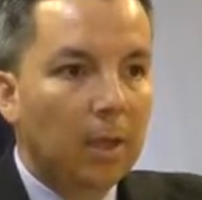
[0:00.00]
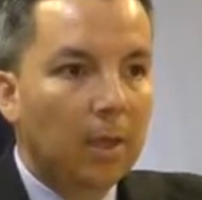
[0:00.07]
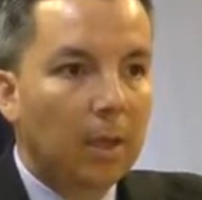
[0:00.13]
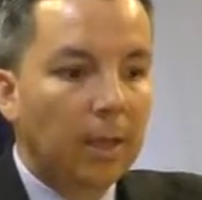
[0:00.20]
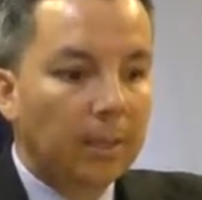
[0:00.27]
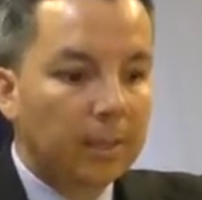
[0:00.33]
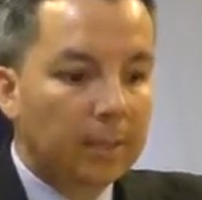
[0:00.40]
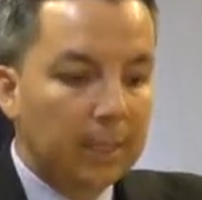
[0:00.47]

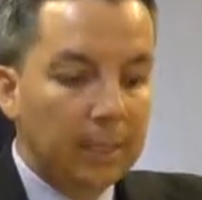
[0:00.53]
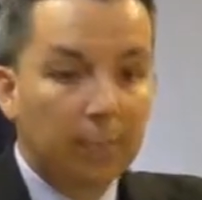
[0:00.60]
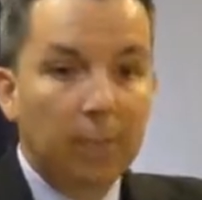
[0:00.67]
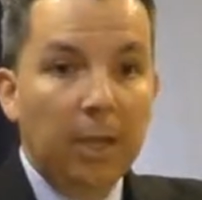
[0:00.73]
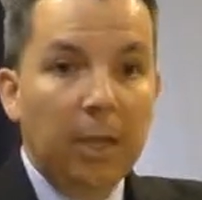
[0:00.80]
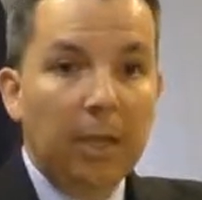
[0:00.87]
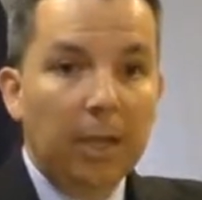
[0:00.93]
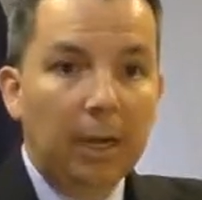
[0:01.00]
antes de
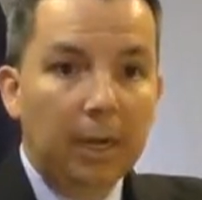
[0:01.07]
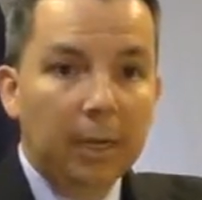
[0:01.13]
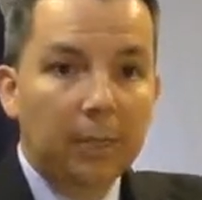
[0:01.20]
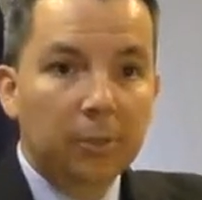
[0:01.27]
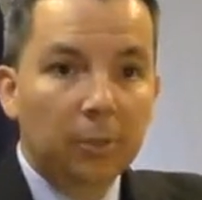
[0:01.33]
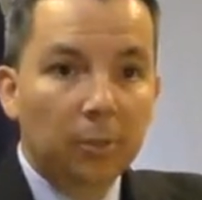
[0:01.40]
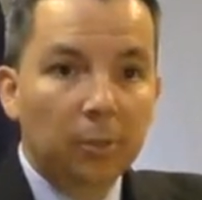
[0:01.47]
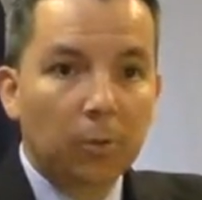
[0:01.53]
aceptar a
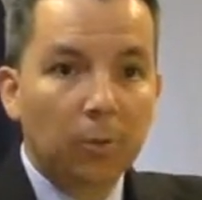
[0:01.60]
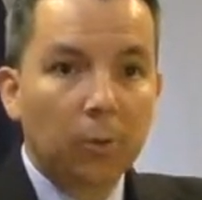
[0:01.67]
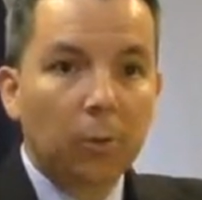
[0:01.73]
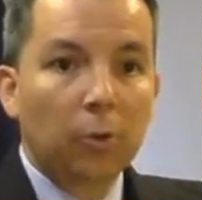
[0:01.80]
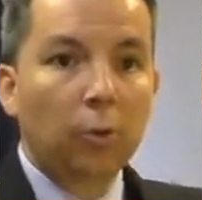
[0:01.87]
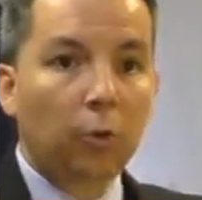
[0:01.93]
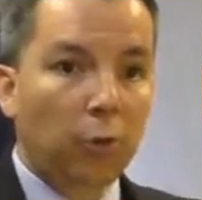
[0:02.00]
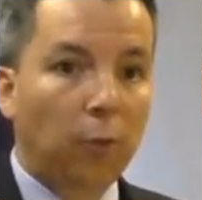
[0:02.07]
Cristo,
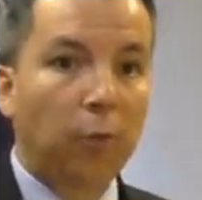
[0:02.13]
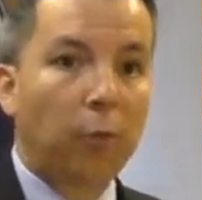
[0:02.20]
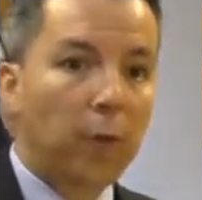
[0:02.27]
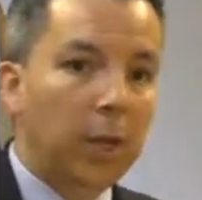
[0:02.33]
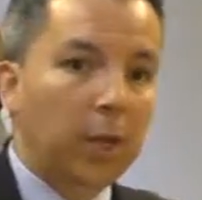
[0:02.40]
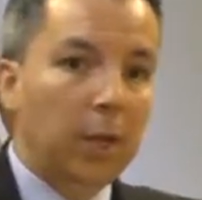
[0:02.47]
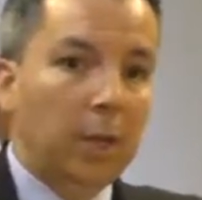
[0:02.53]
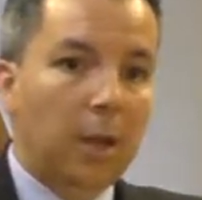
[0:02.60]
yo
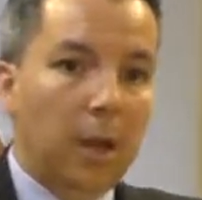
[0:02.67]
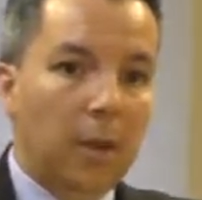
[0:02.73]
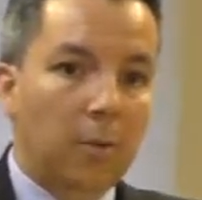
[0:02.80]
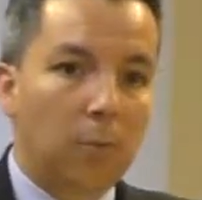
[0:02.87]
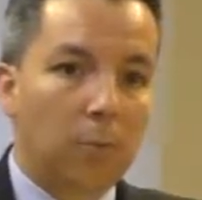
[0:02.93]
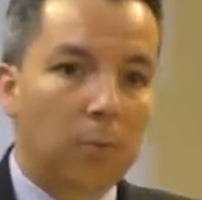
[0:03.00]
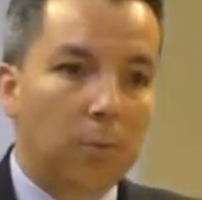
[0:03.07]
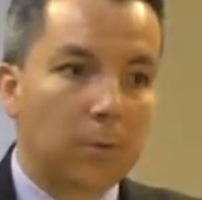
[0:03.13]
fui a
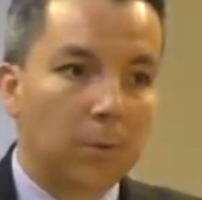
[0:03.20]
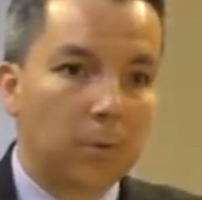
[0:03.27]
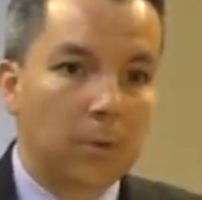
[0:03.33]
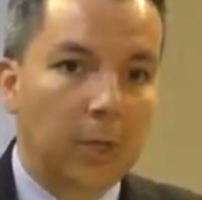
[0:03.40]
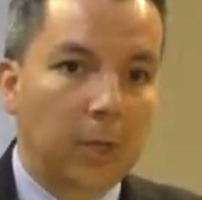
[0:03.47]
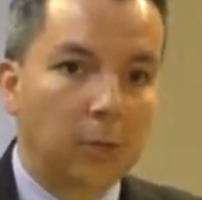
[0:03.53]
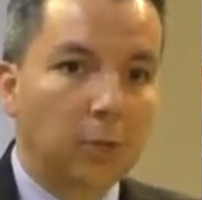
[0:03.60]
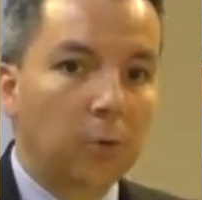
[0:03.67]
un,
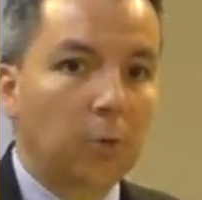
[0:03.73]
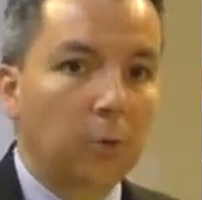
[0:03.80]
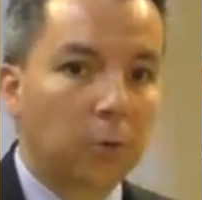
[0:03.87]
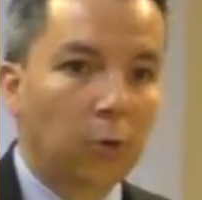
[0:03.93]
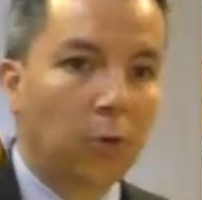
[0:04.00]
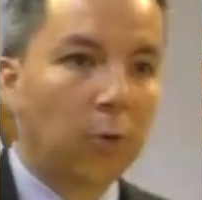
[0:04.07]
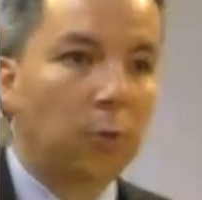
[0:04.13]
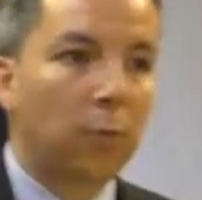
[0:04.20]
de hecho,
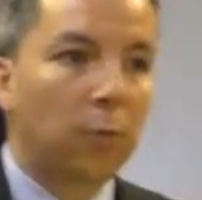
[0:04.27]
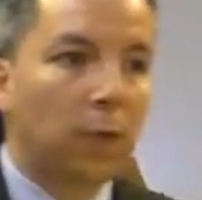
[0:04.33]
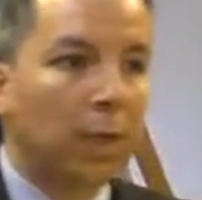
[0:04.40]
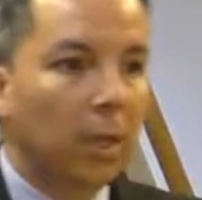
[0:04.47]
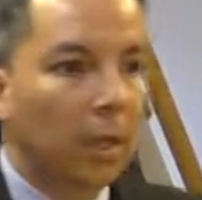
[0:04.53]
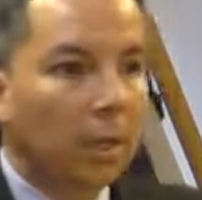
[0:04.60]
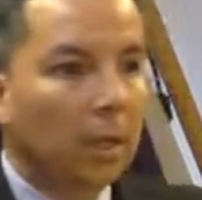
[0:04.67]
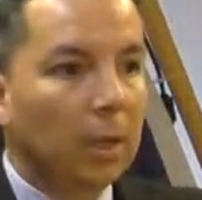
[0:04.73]
yo
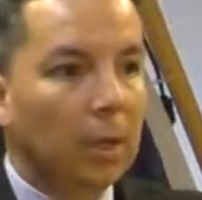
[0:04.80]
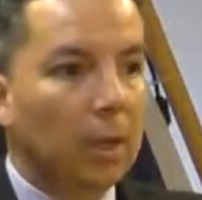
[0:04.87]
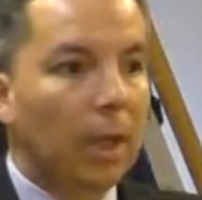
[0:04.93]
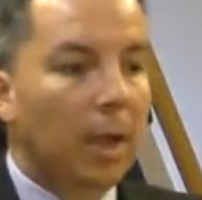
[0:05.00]
fui